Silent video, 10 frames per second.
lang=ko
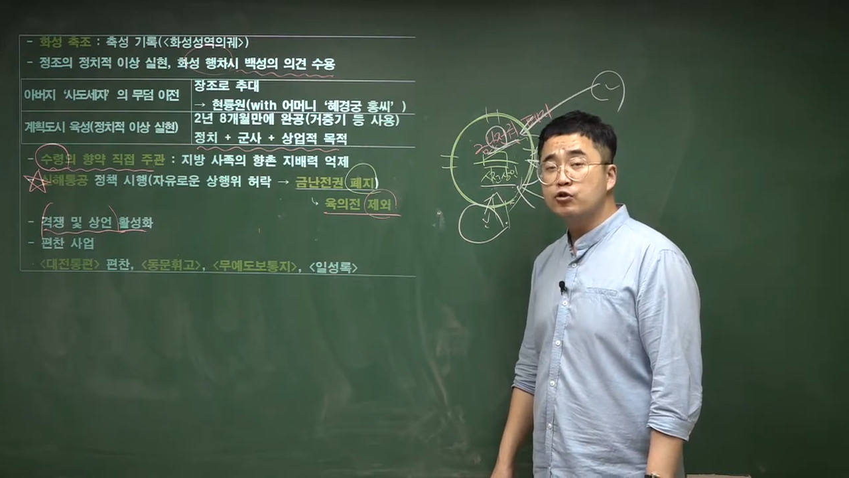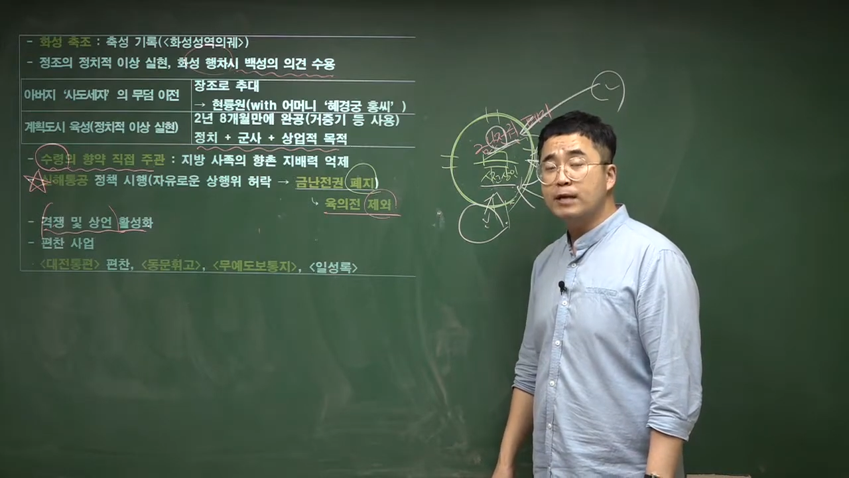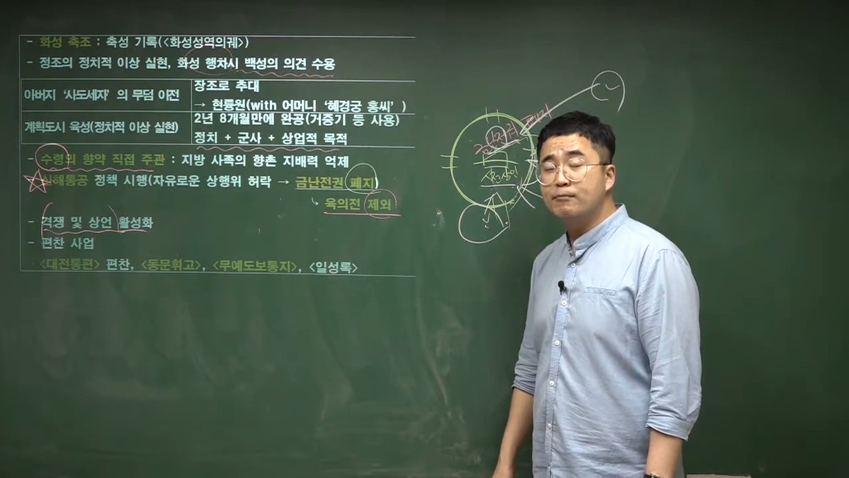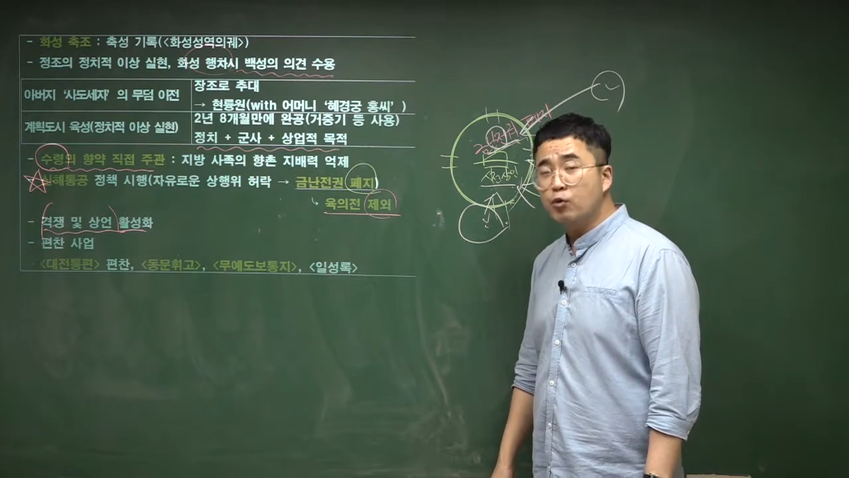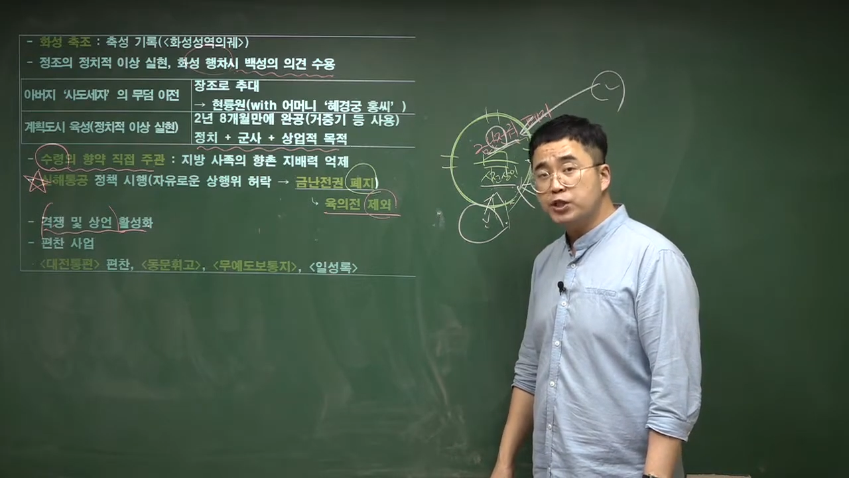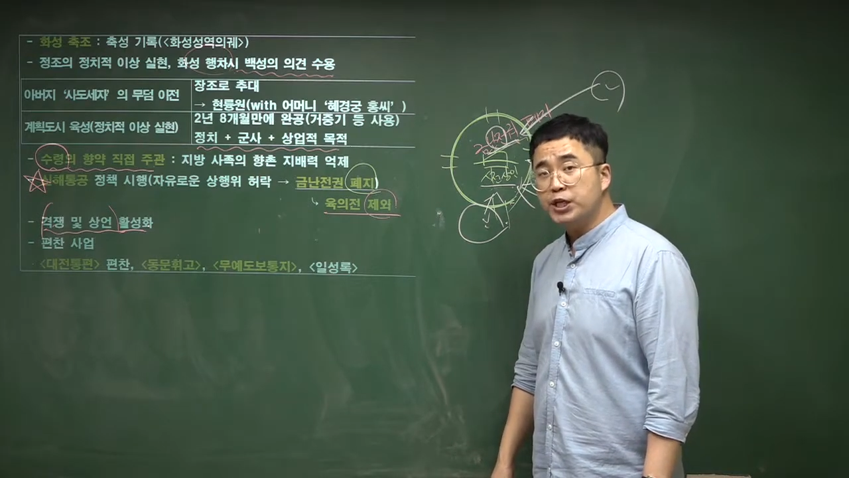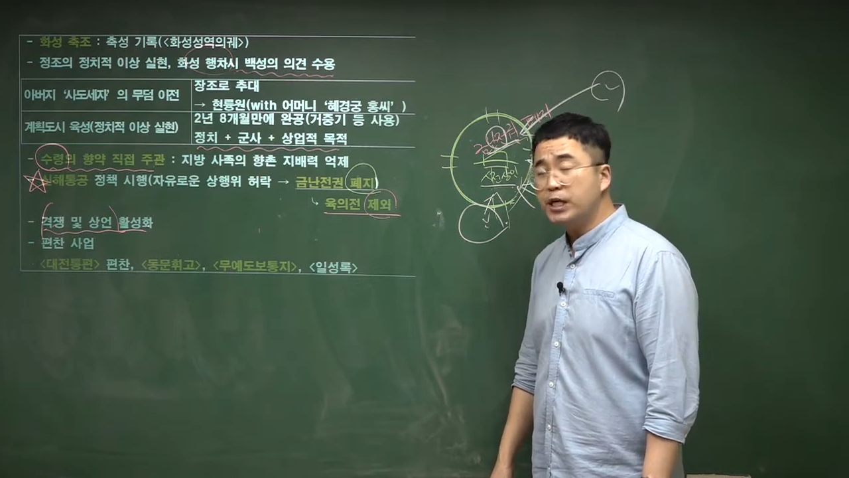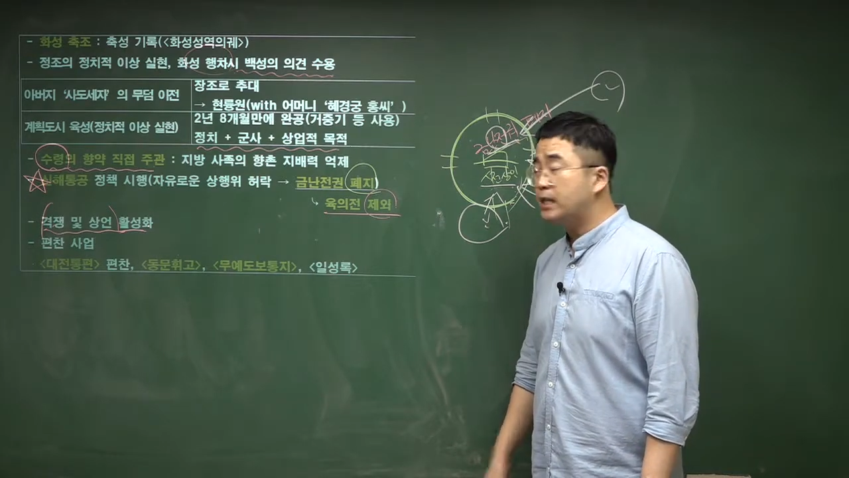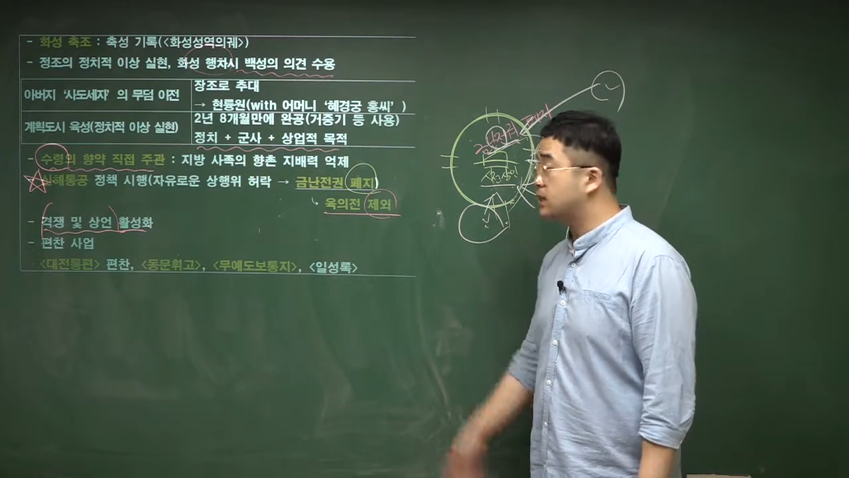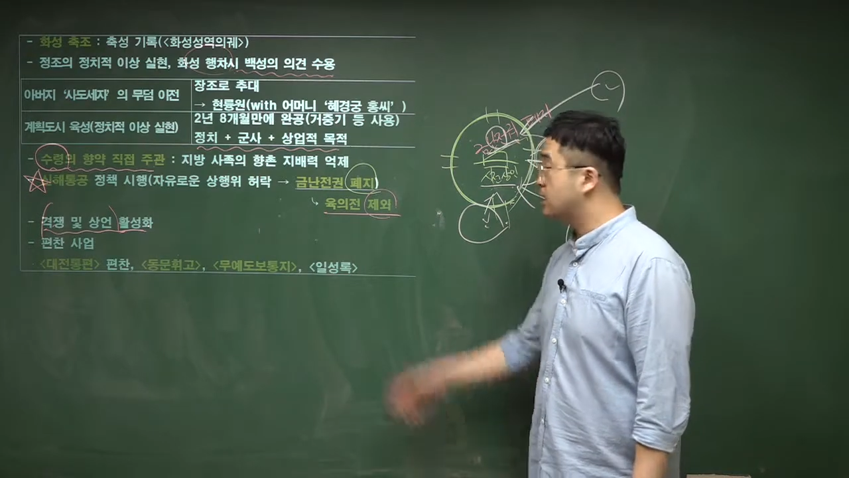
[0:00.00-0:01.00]
그다음 모시
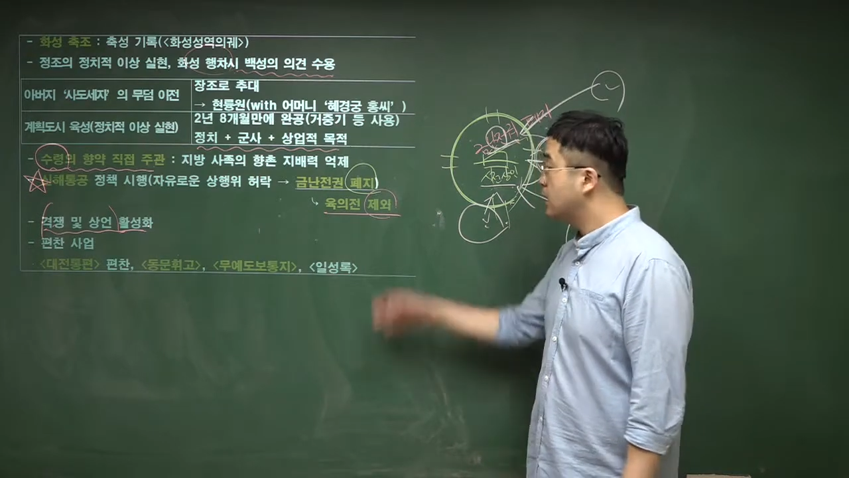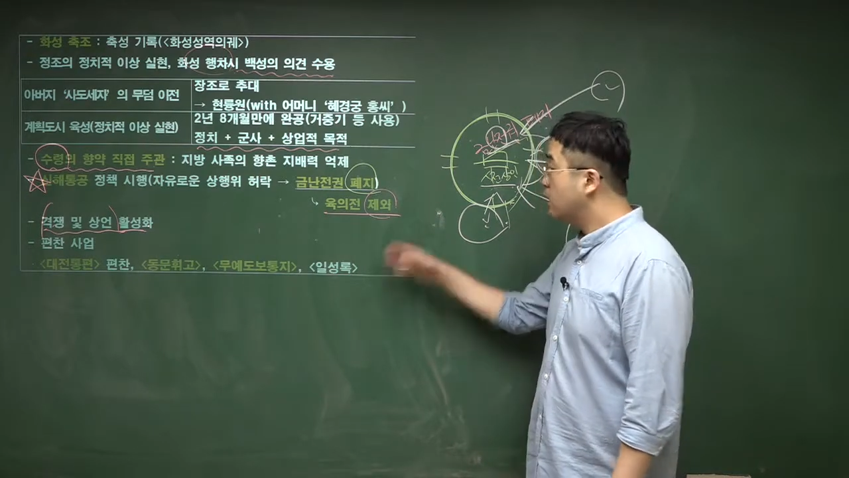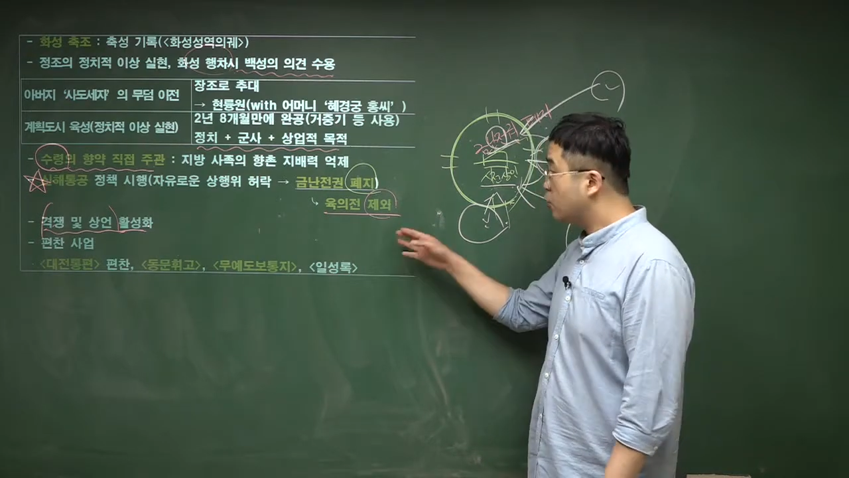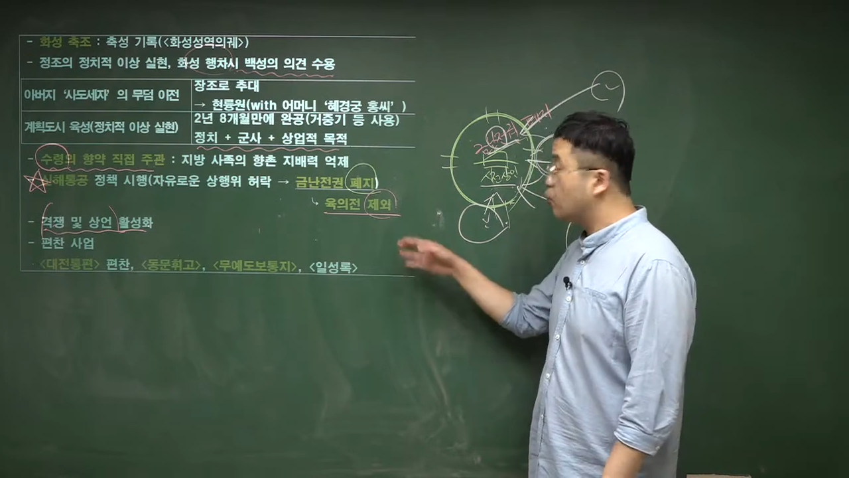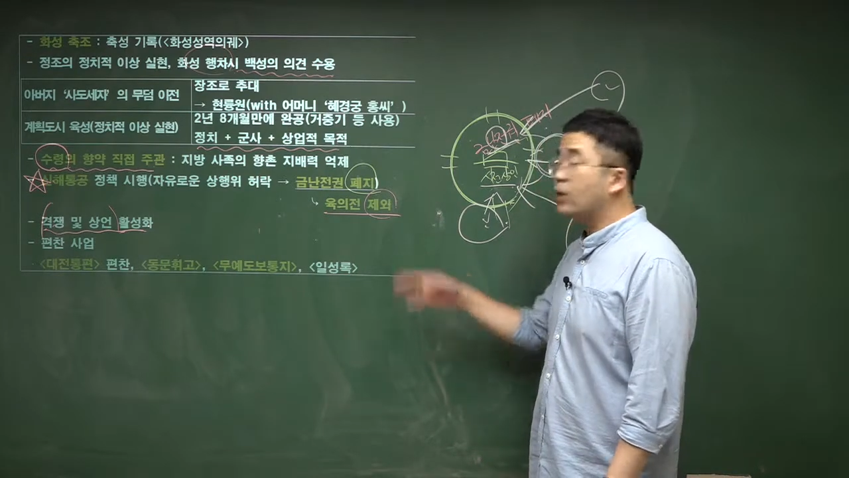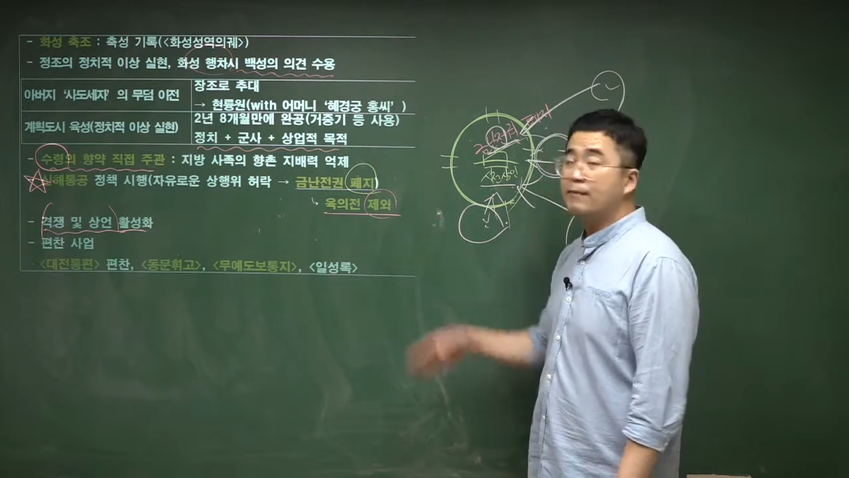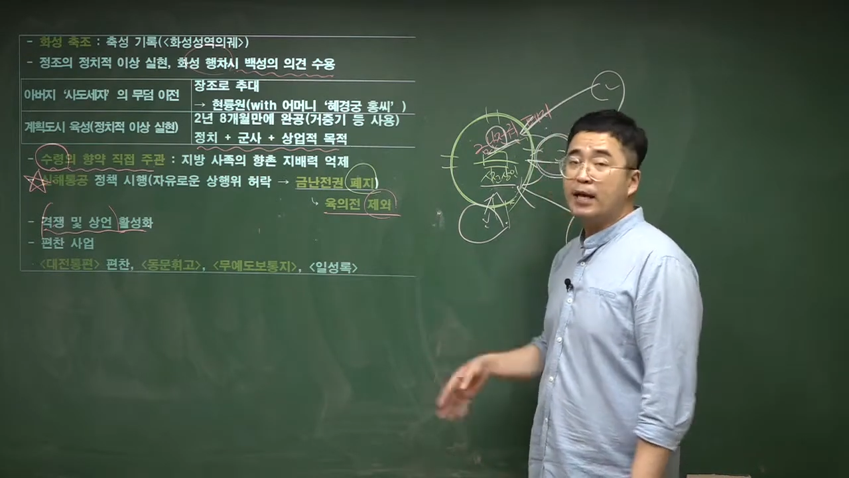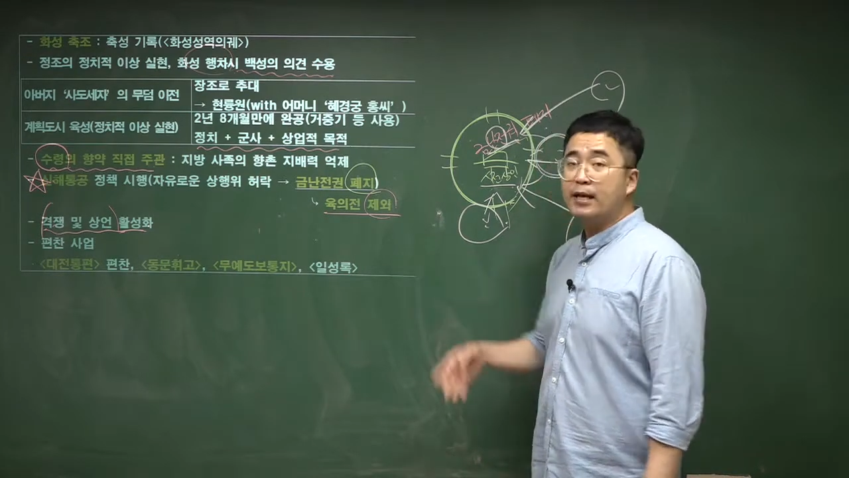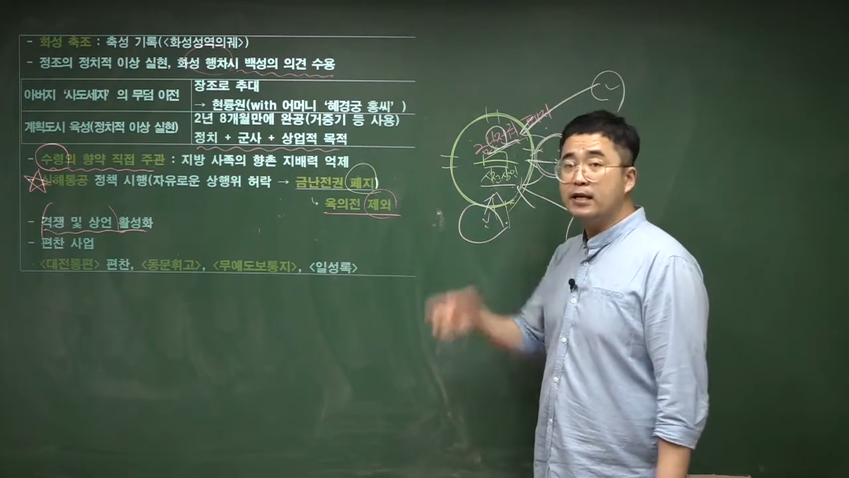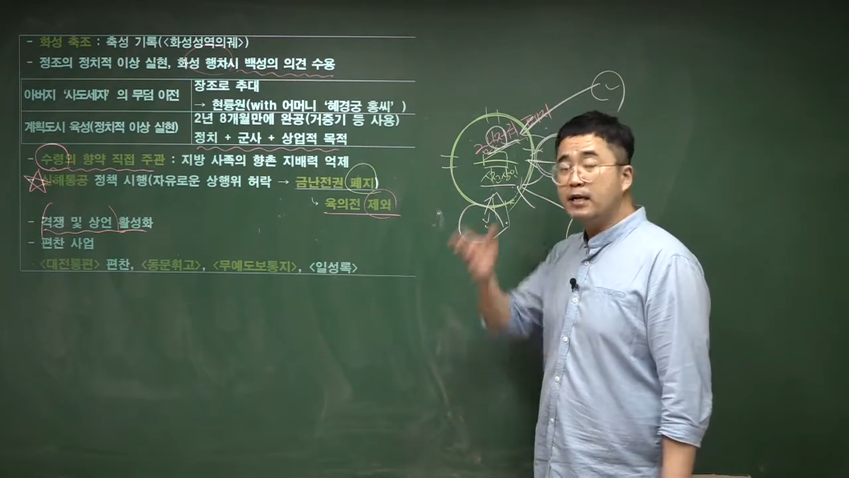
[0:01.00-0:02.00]
같은 이런
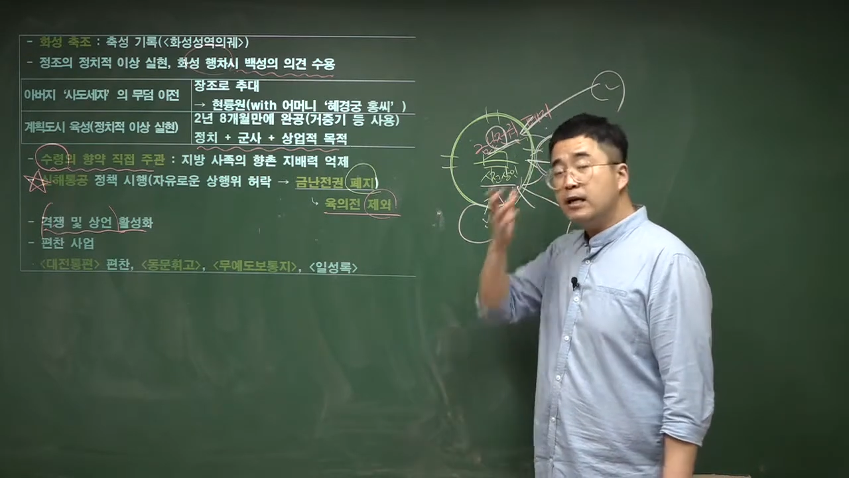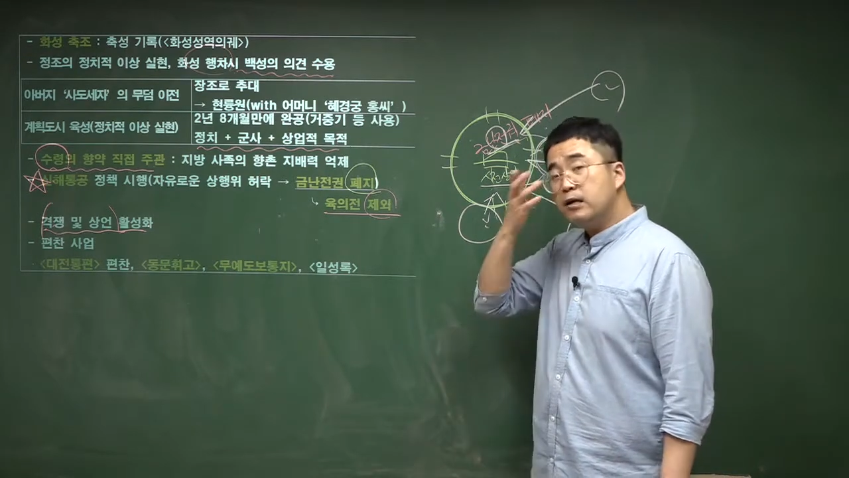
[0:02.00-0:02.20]
옷감대기는